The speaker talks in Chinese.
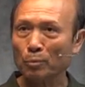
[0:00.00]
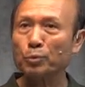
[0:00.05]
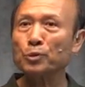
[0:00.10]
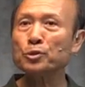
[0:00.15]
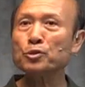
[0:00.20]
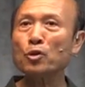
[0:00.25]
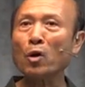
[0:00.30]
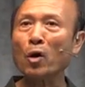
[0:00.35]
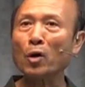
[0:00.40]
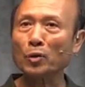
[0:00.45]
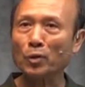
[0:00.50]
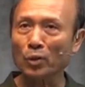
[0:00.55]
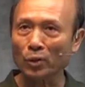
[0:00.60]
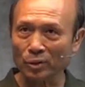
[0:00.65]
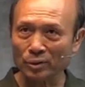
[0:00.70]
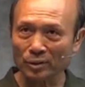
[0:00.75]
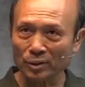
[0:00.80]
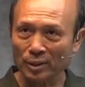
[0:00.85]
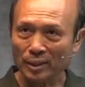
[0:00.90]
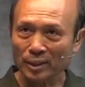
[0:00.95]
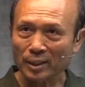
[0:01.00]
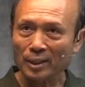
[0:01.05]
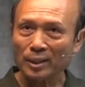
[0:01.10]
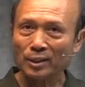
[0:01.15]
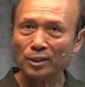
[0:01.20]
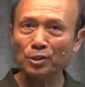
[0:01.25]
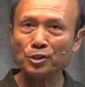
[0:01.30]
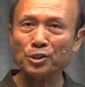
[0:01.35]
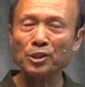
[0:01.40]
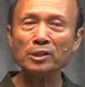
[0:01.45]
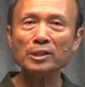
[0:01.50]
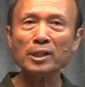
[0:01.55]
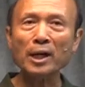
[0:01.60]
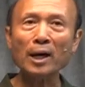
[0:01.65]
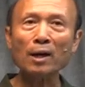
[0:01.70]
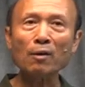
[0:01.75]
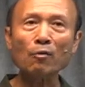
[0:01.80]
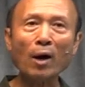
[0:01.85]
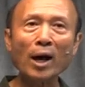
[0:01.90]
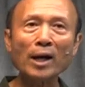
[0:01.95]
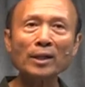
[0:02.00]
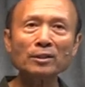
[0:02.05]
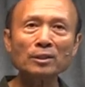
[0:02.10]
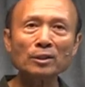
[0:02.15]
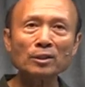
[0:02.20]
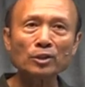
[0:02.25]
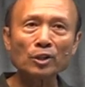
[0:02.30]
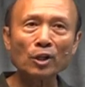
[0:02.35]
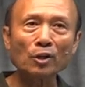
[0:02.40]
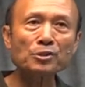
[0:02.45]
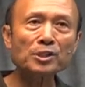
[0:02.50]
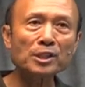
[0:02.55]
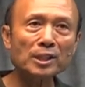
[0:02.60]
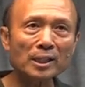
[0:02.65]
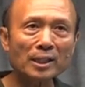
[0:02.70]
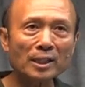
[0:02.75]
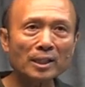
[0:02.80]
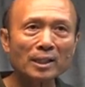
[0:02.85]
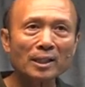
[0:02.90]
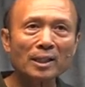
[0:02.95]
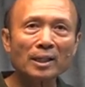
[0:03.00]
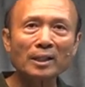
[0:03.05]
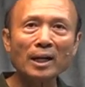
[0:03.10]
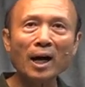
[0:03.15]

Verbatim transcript: 不做工，就是在玩游戏，